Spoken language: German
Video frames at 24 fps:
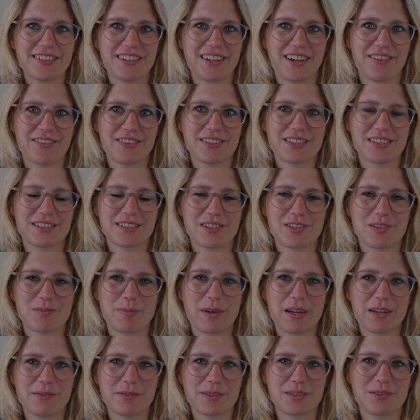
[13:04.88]
ja, wir sind
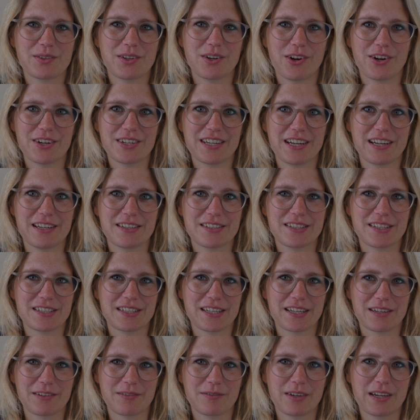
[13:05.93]
gespannt, was wir heute alles
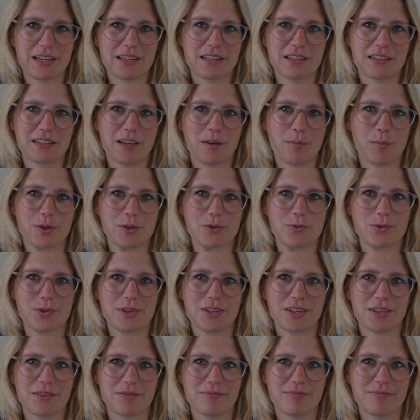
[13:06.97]
entdecken werden in
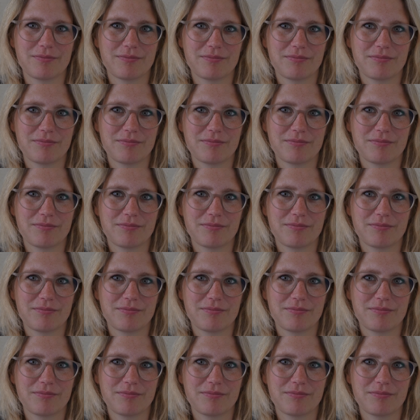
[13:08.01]
Kappadokien.